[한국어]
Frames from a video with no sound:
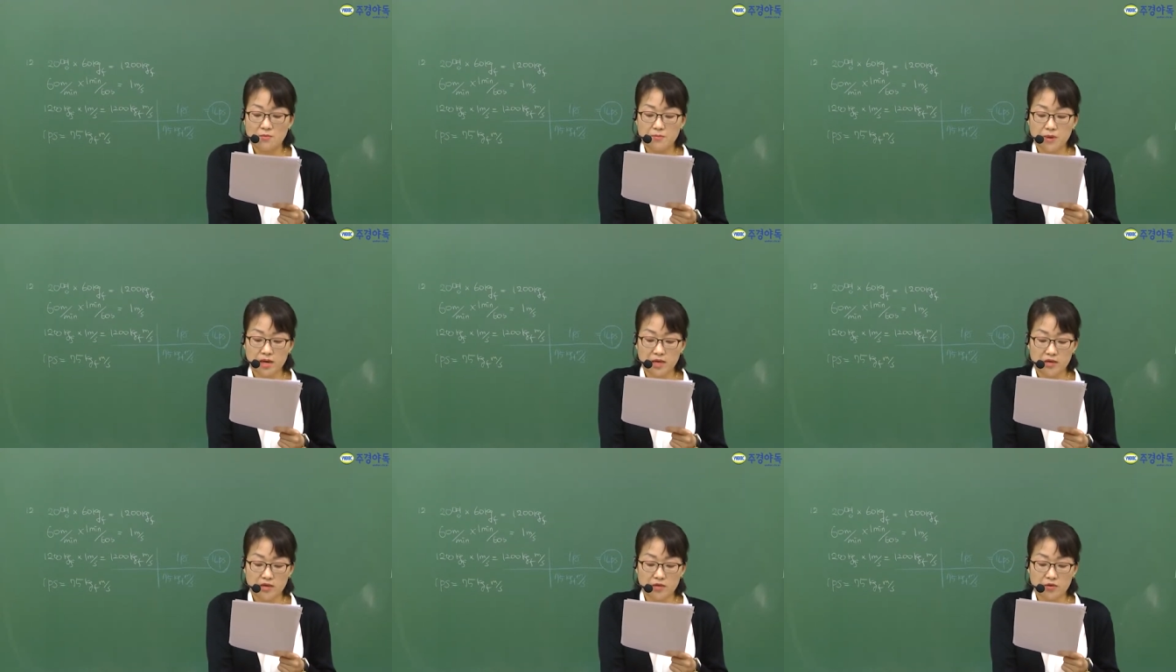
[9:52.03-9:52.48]

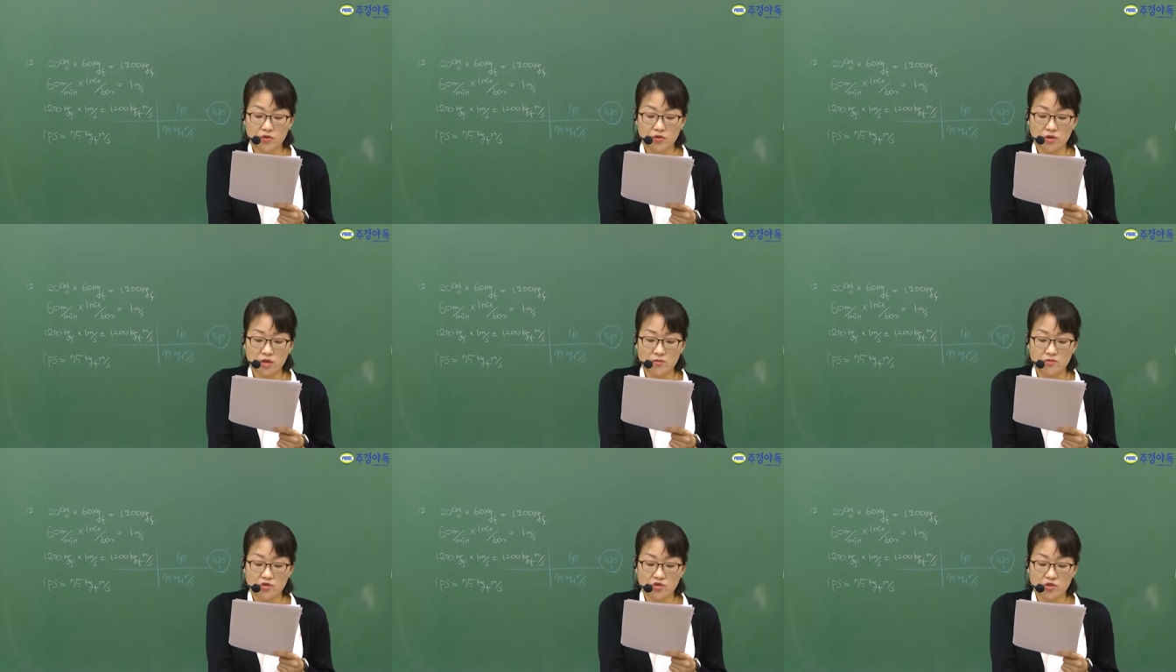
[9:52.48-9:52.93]

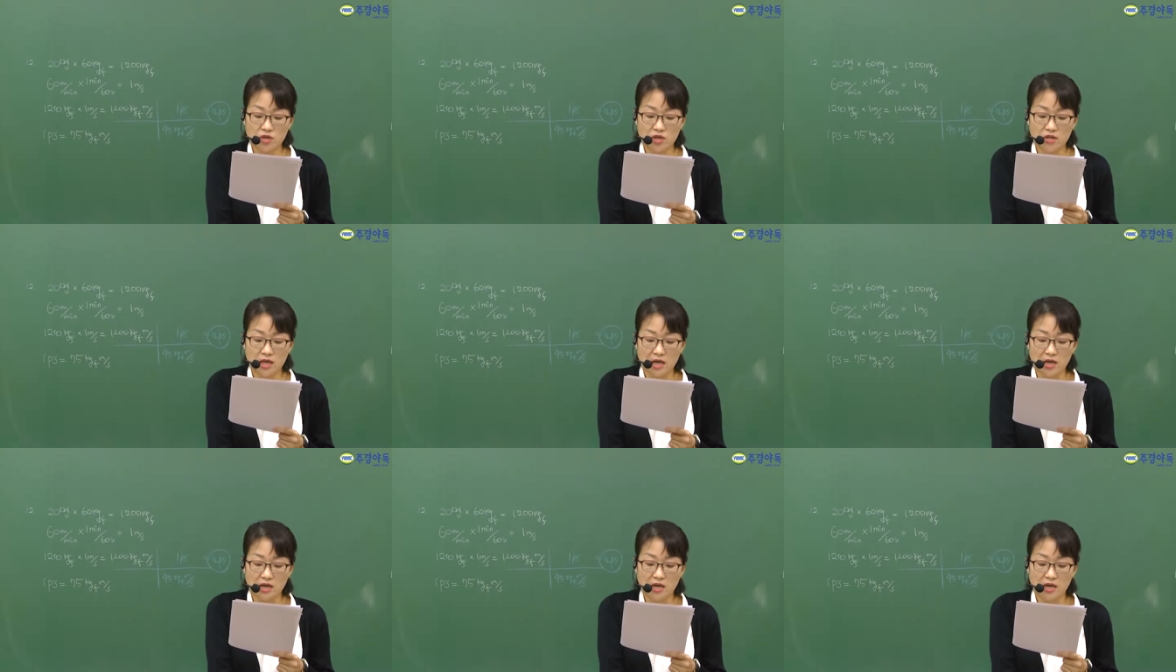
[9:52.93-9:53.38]
100kg 중에
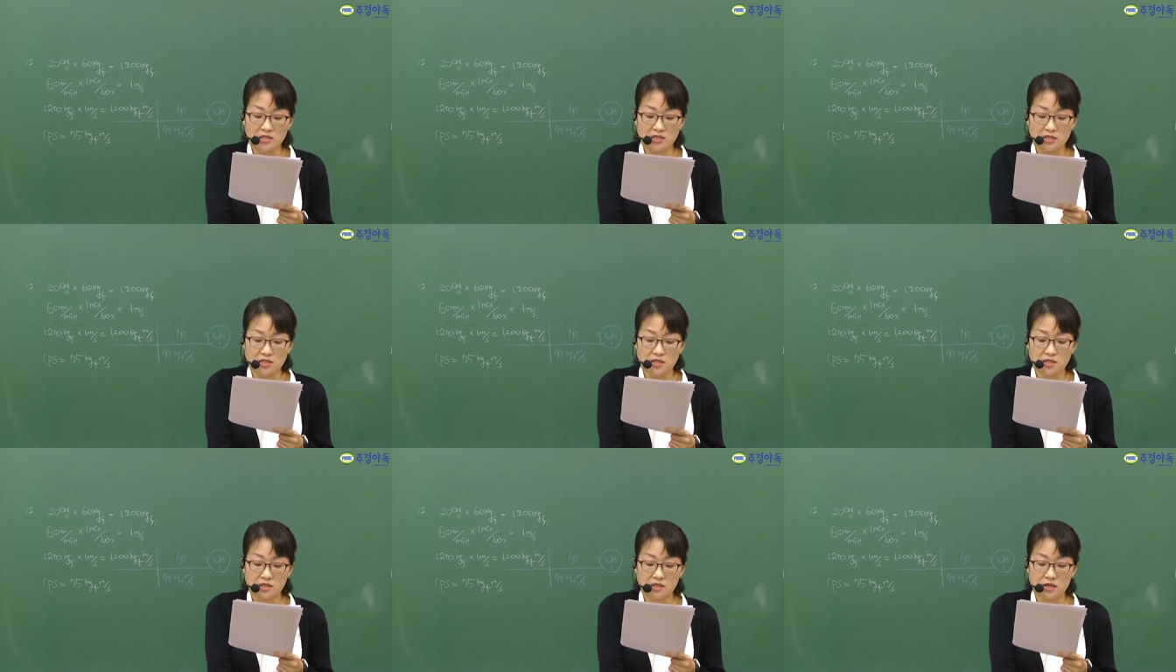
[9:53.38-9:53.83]

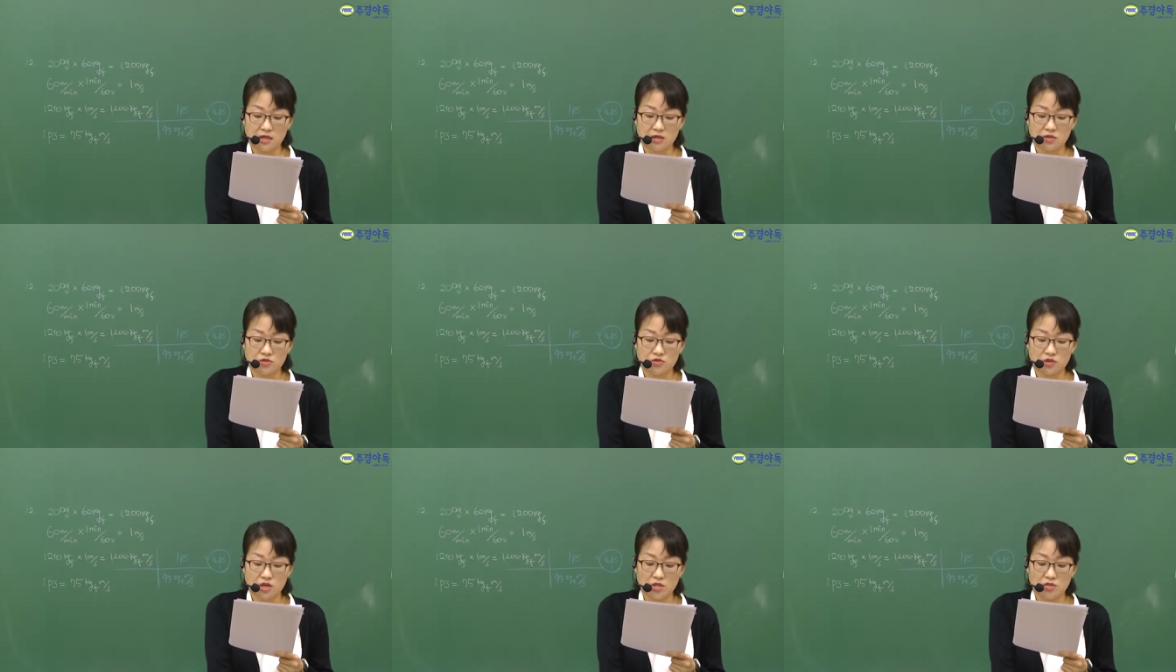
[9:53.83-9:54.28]
냉각시킬
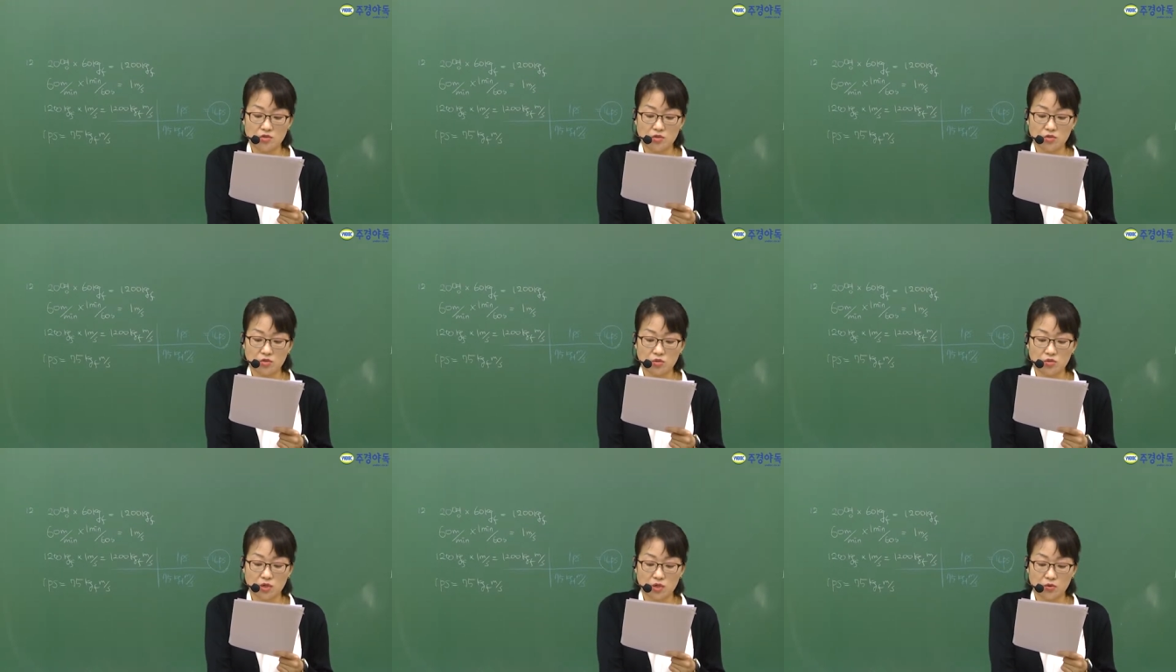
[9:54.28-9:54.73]
때
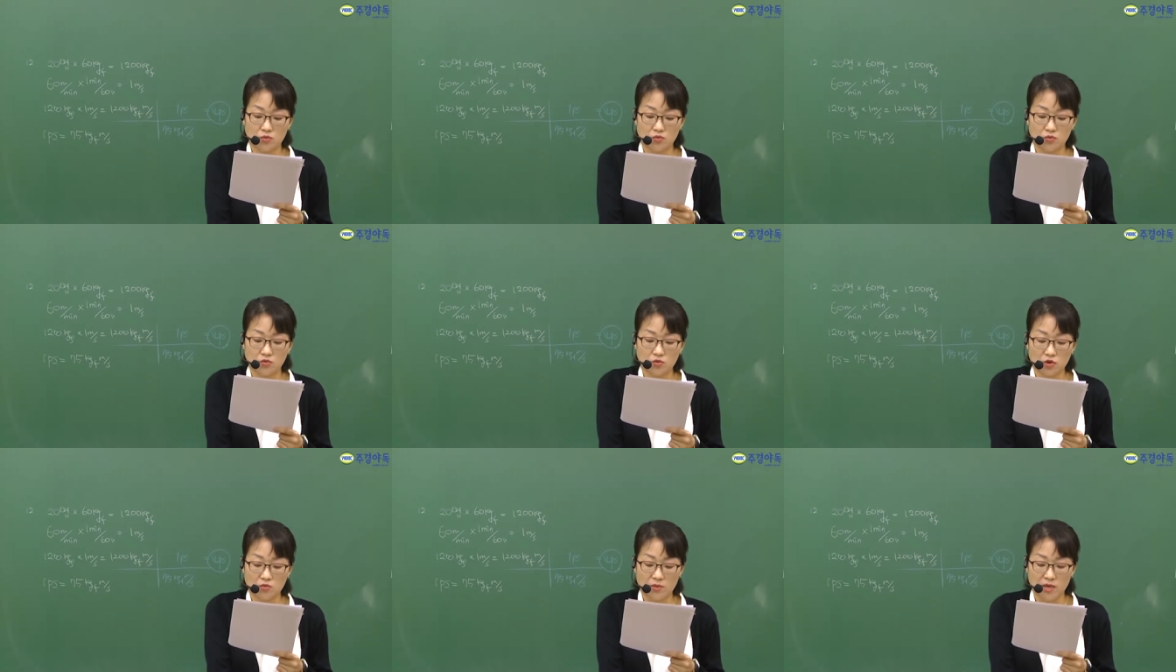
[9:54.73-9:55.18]
최종 도달
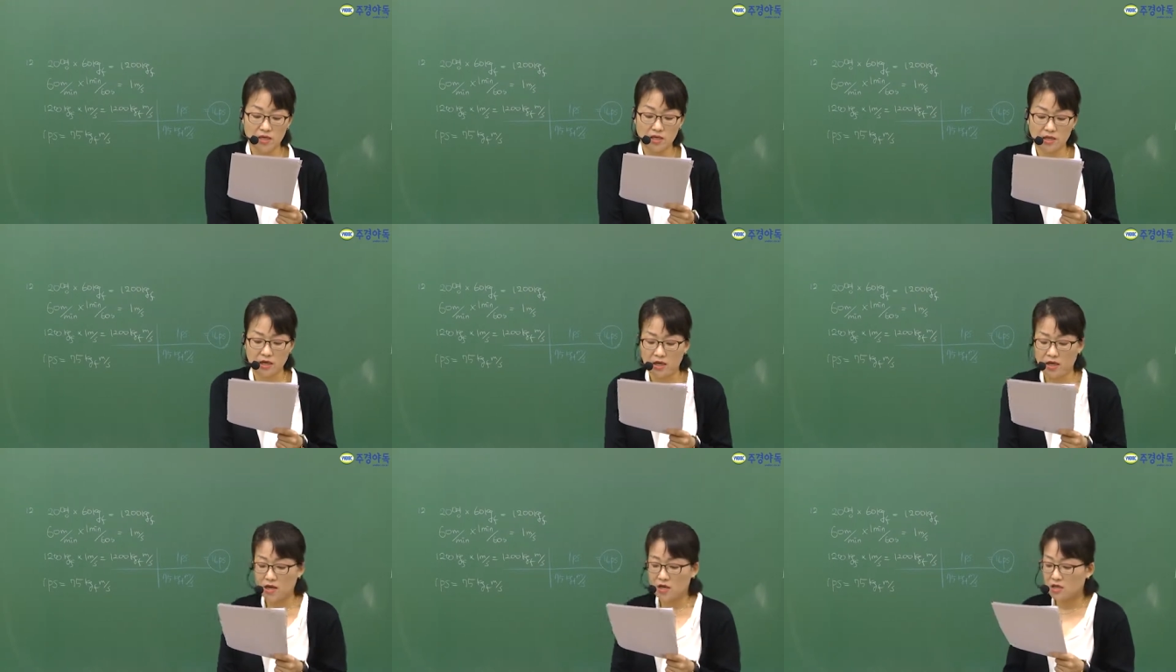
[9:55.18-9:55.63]
온도는
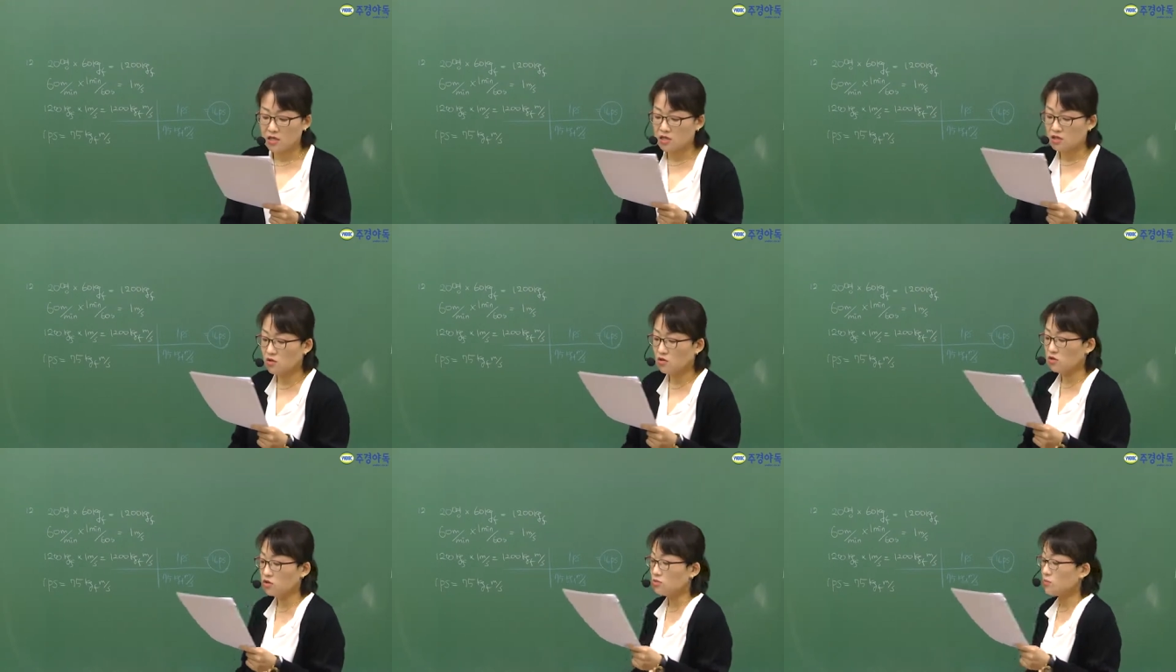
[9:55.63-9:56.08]
얼마인가?
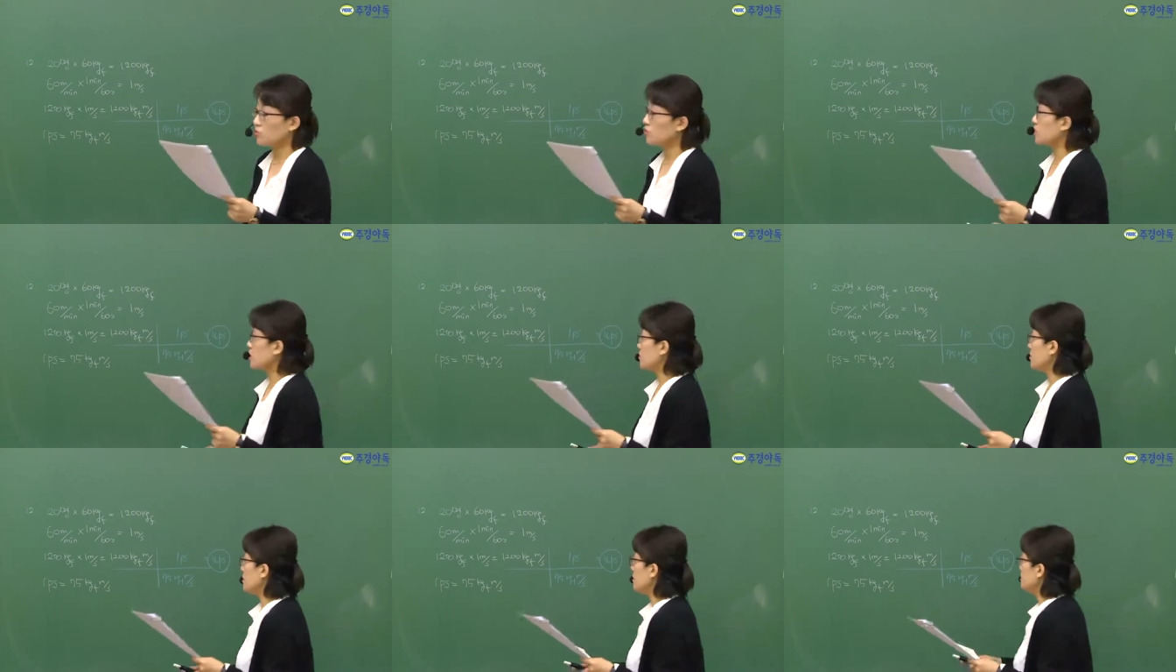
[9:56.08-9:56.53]
이거는
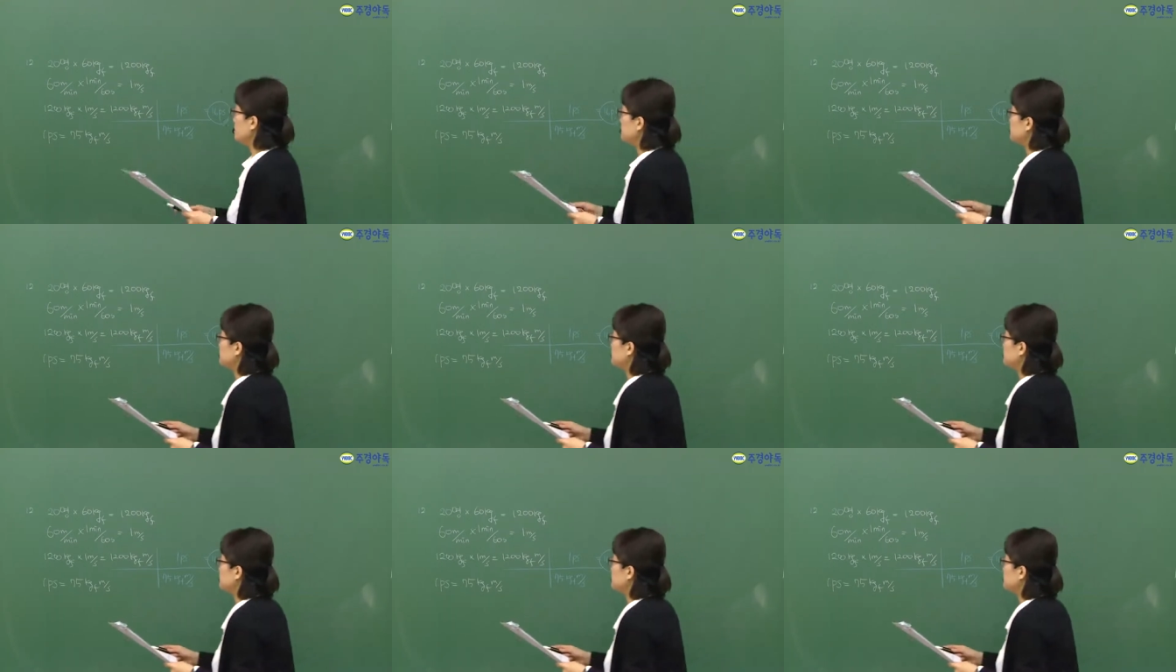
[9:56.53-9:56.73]
뭐냐면